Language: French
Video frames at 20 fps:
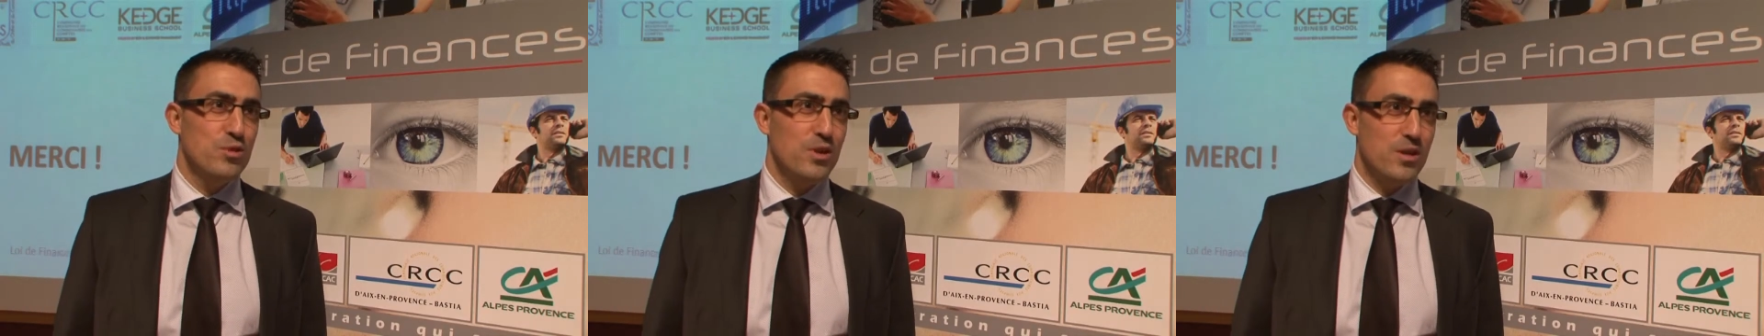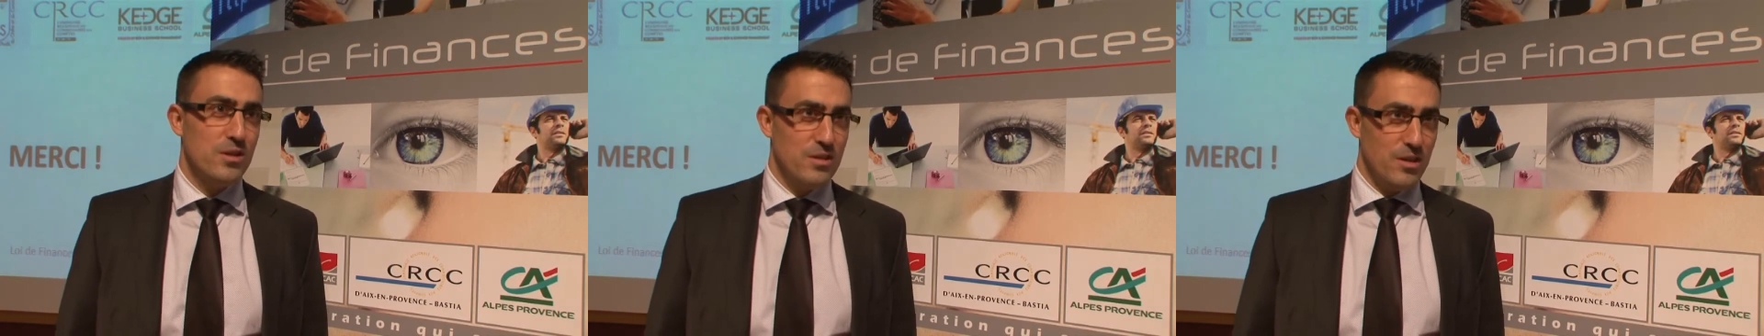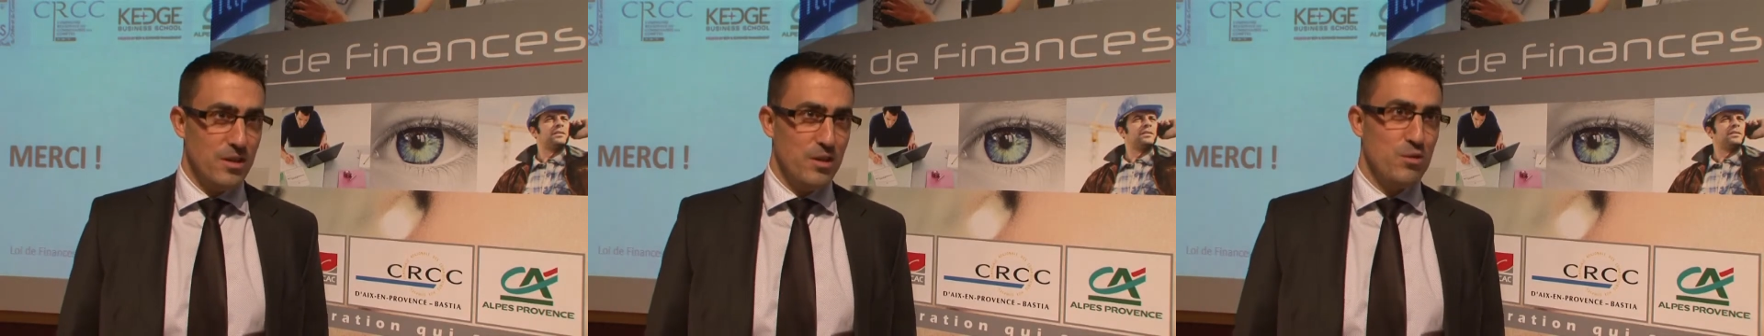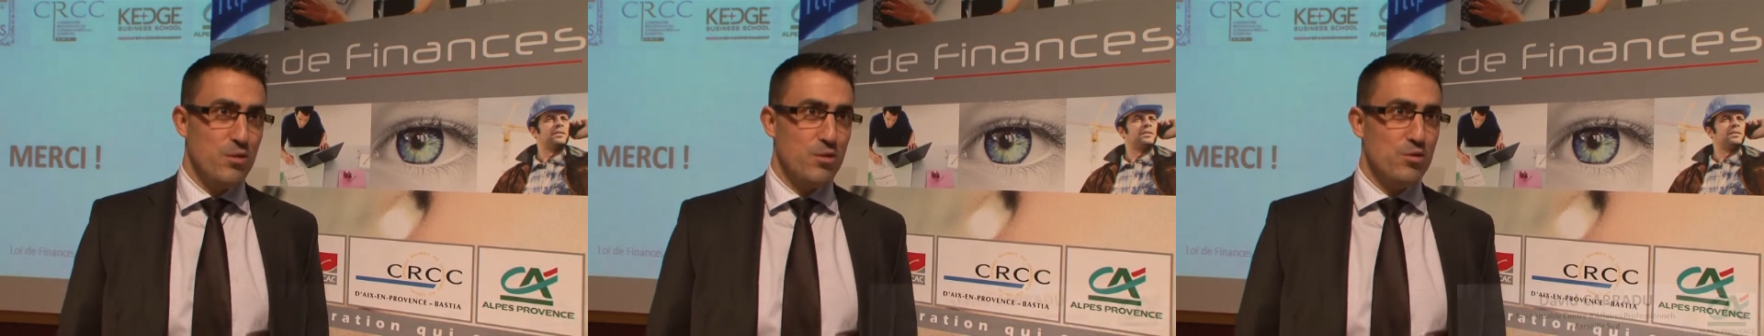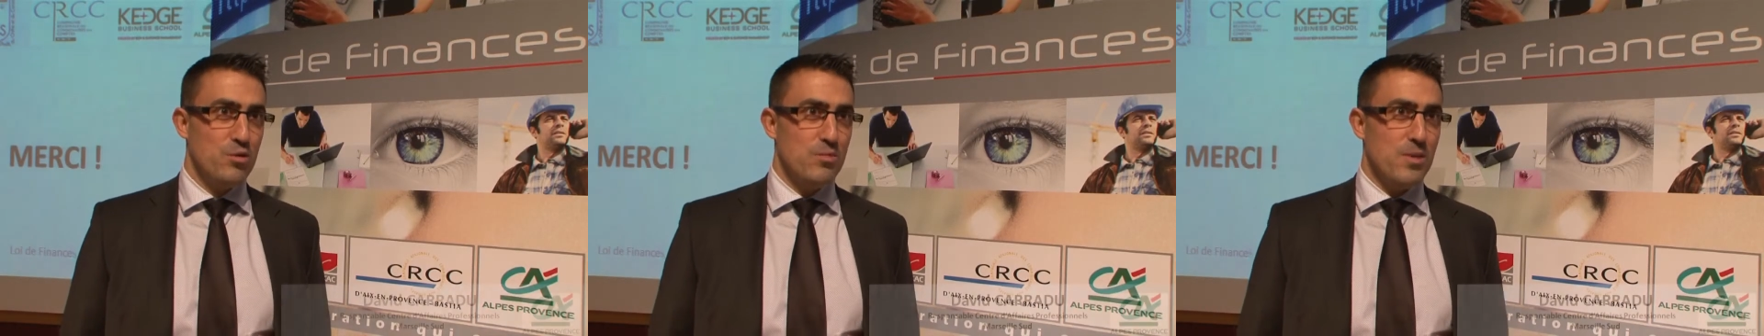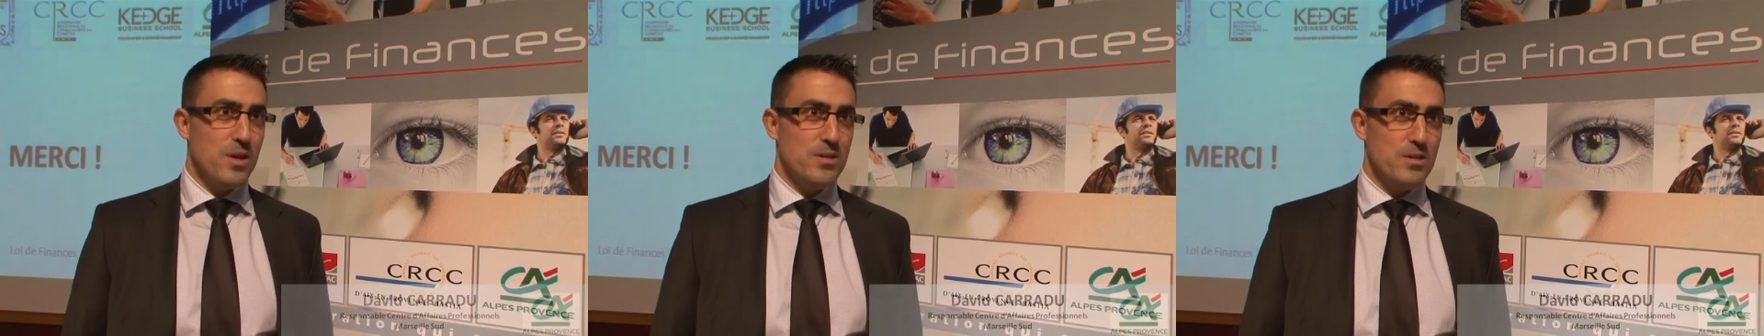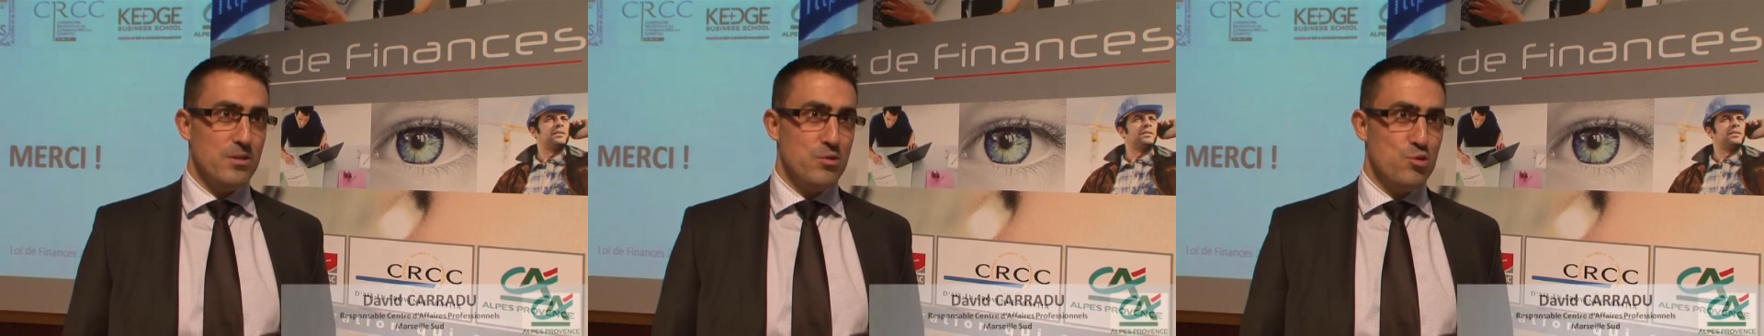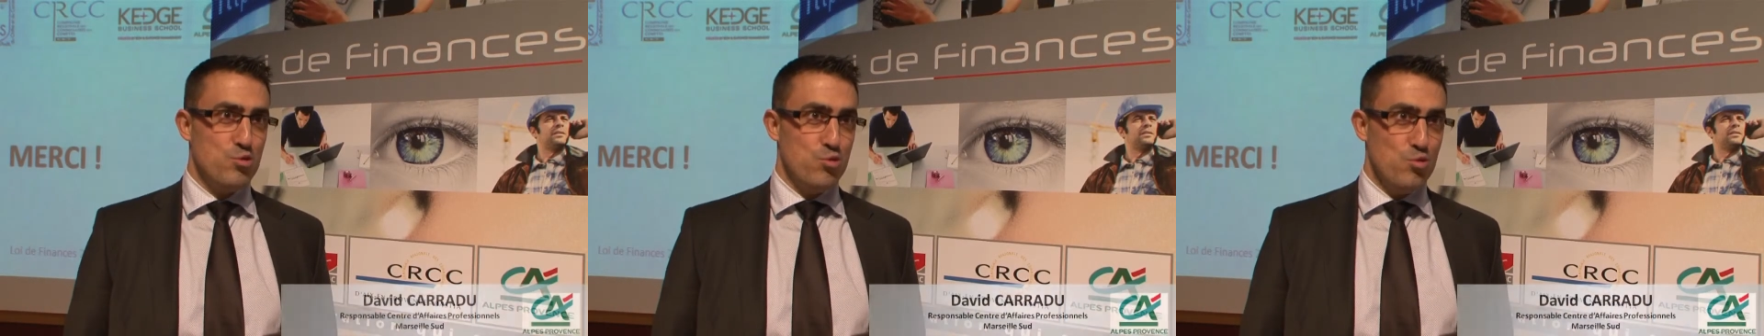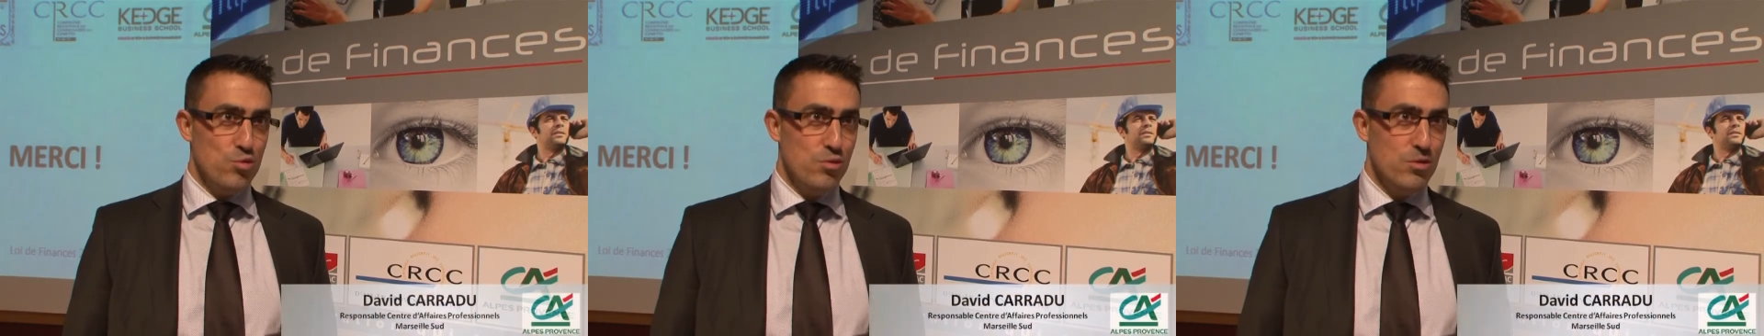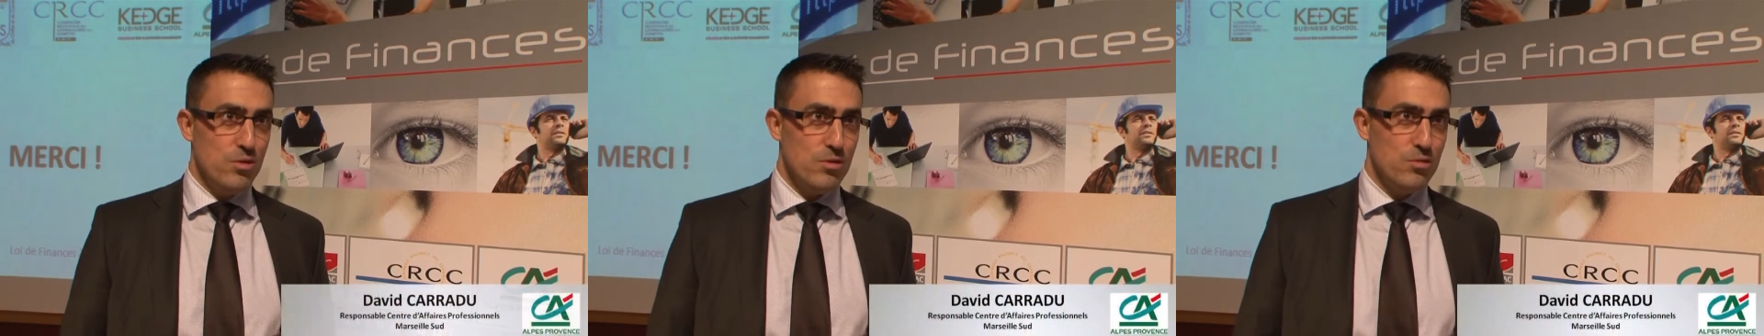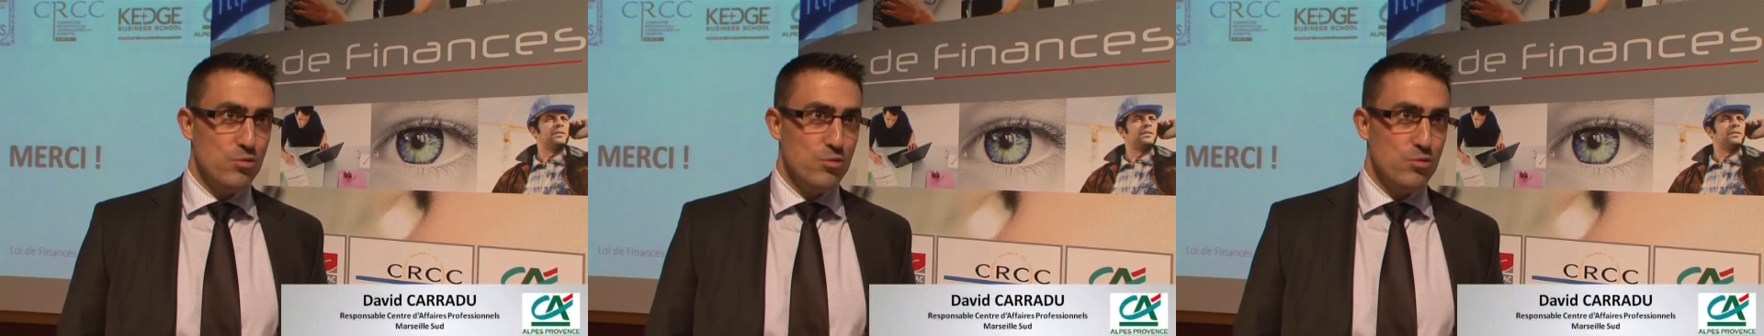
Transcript: Crédit Agricole de Marseille Sud.